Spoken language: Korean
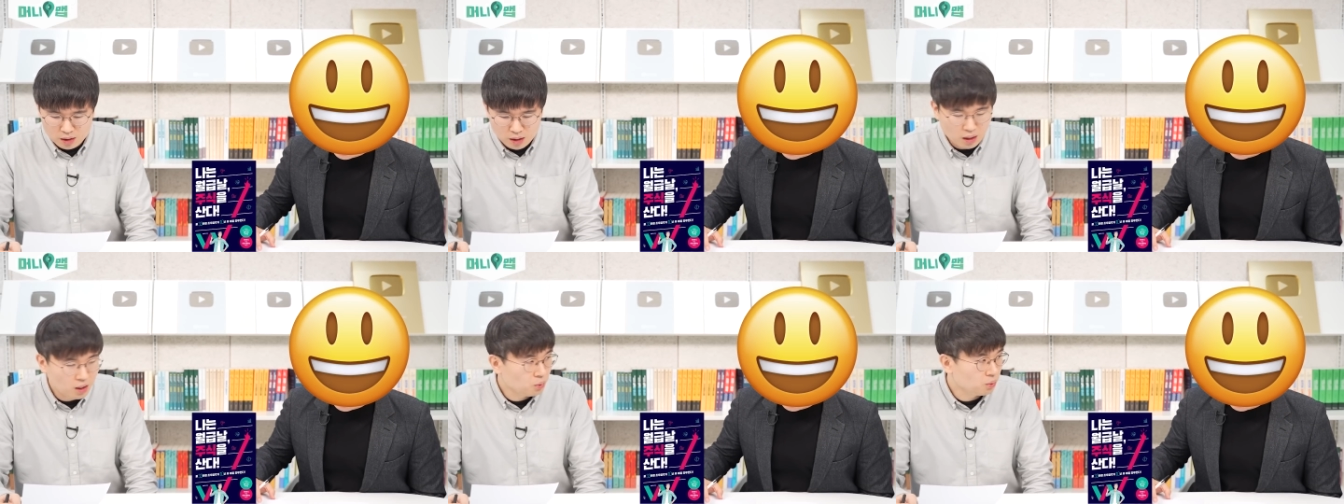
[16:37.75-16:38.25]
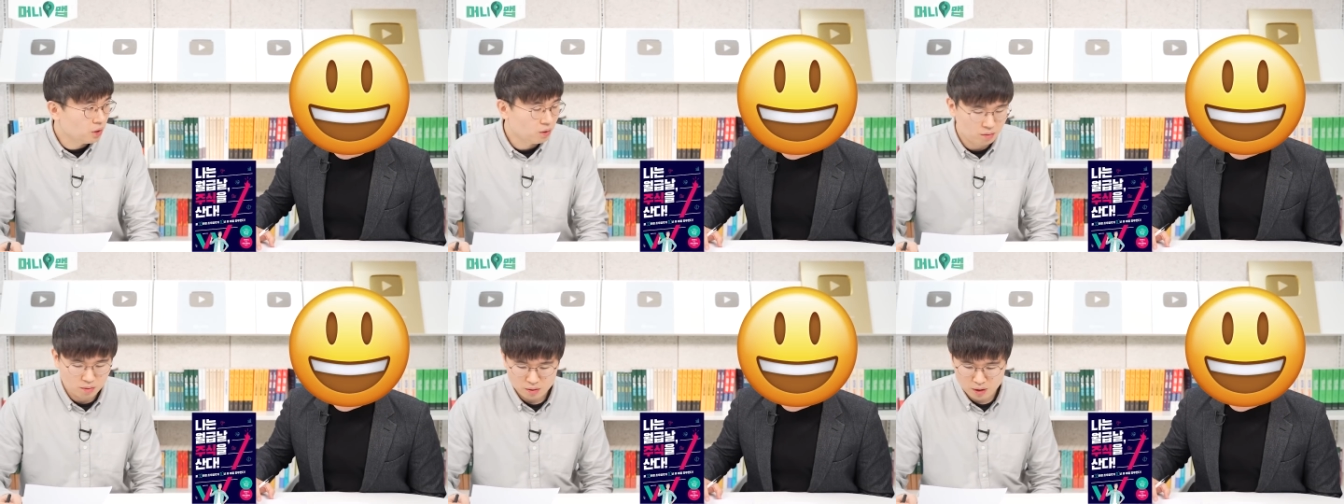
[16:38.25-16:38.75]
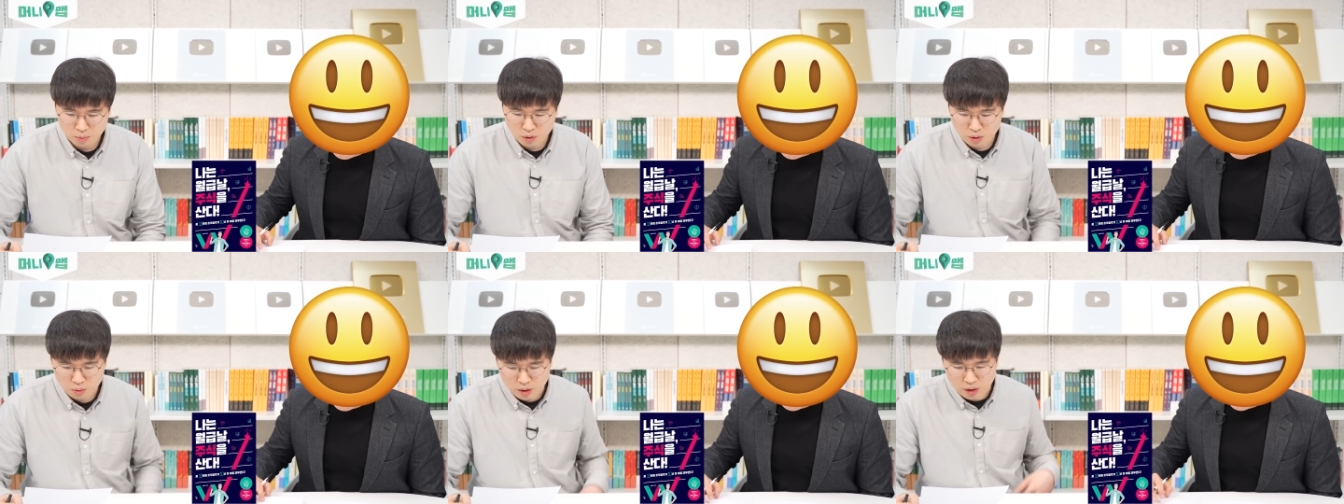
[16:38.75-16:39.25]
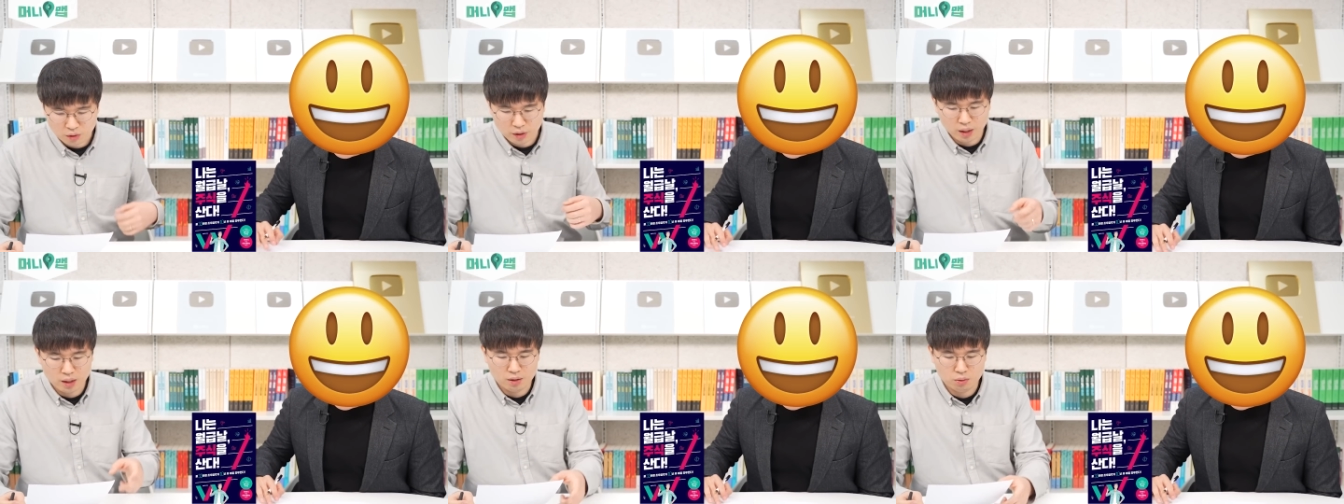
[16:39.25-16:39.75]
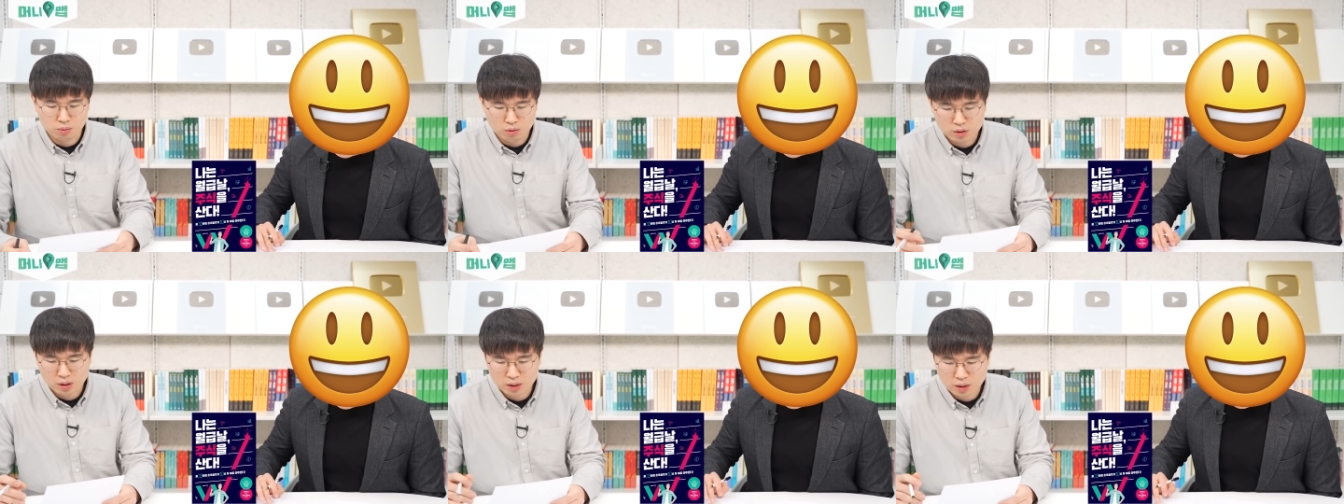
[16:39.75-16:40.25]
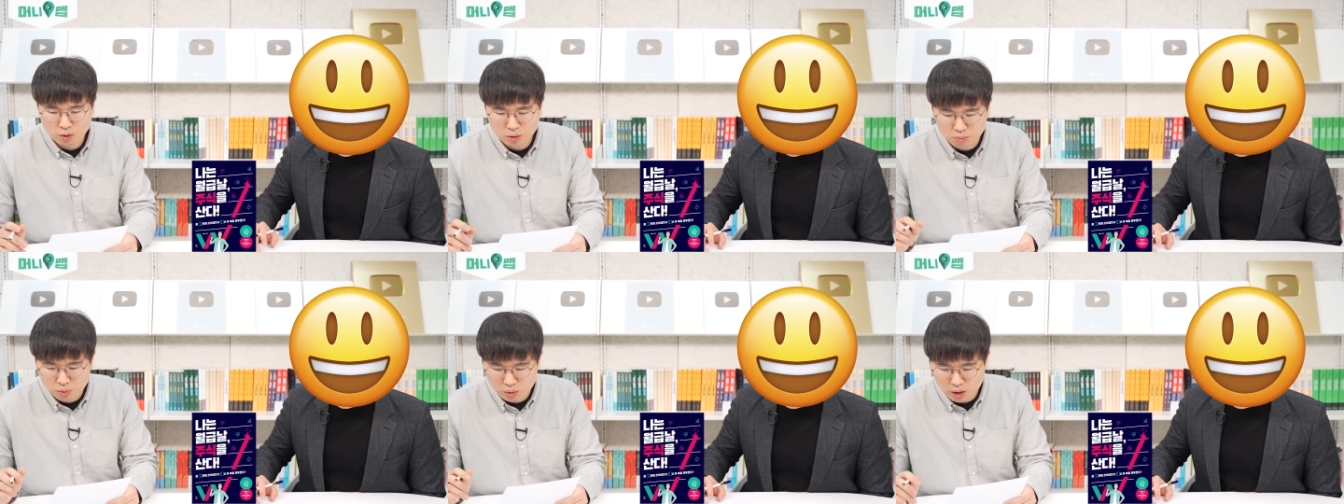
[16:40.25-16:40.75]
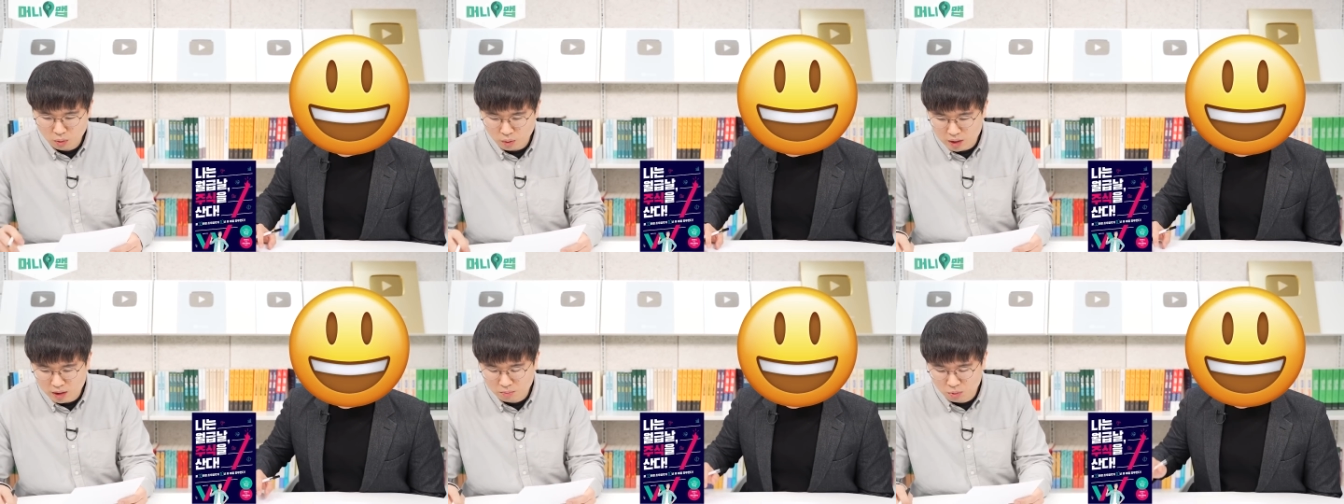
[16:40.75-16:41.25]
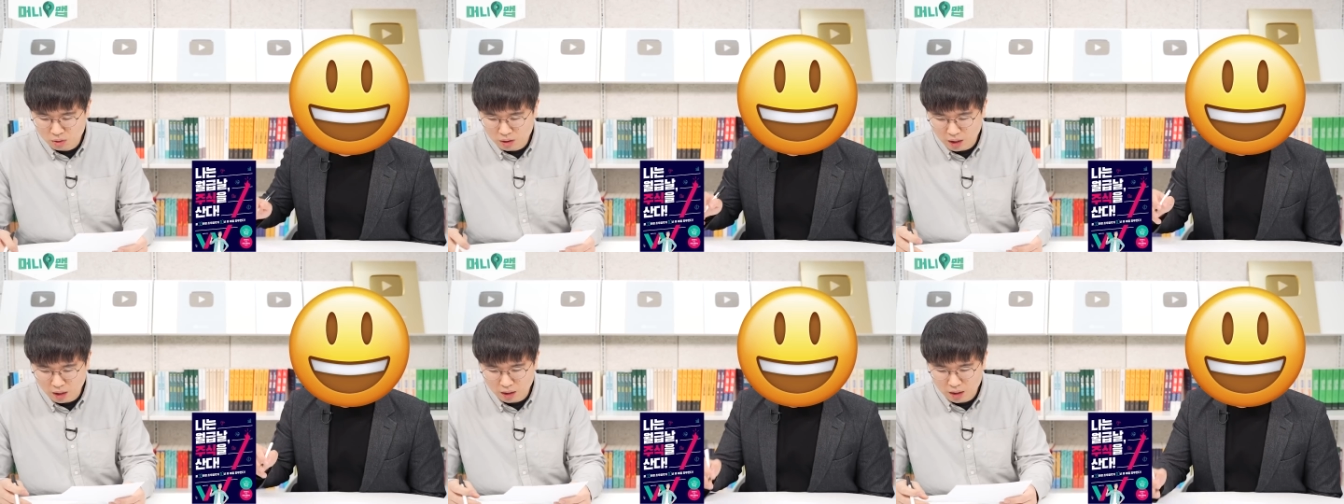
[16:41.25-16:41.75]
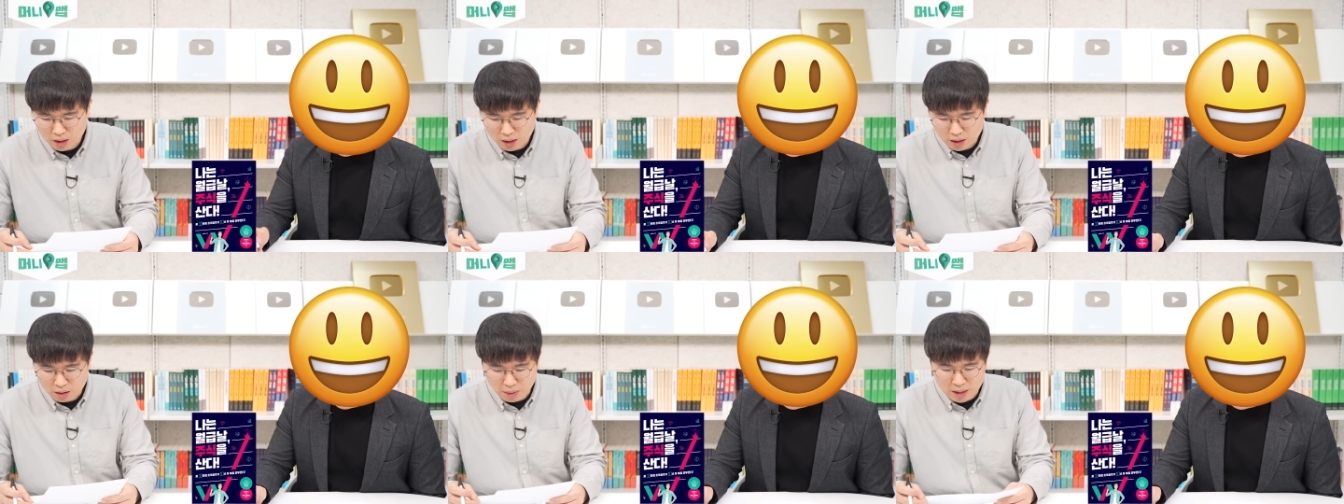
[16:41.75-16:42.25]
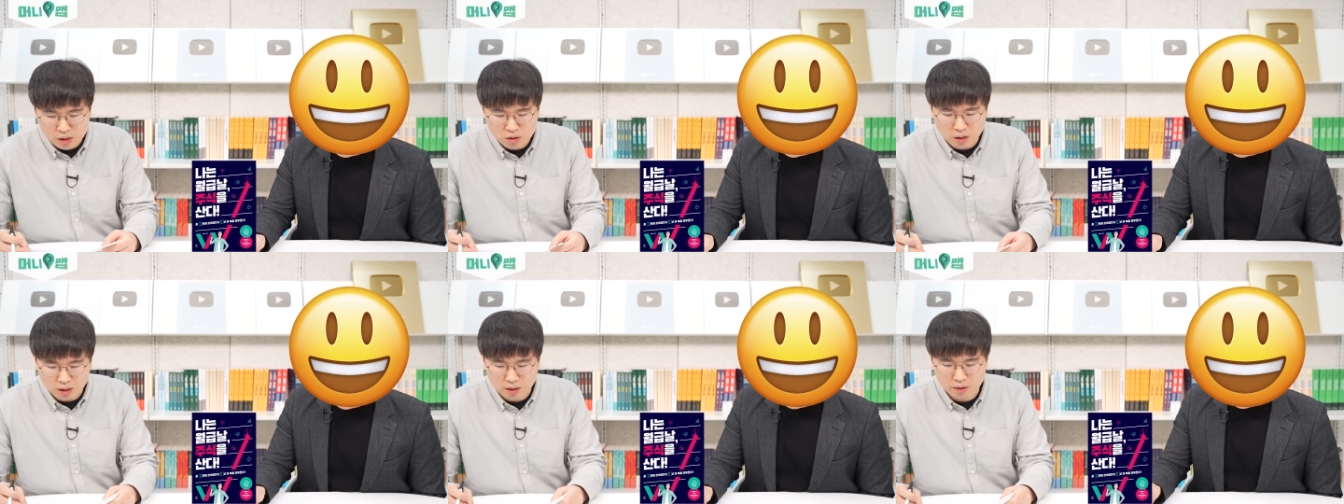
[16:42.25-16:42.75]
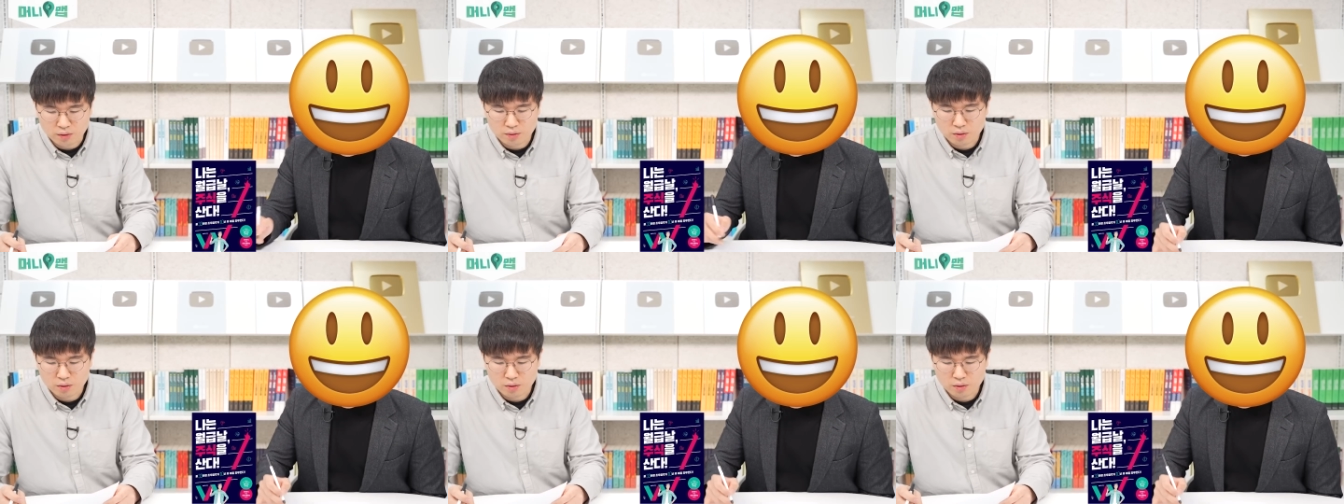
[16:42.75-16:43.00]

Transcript: 책에도 또 이런 챕터가 또 있던데 또 네. 성장 산업 쪽에도 관심이 되게 많으신 것 같아요.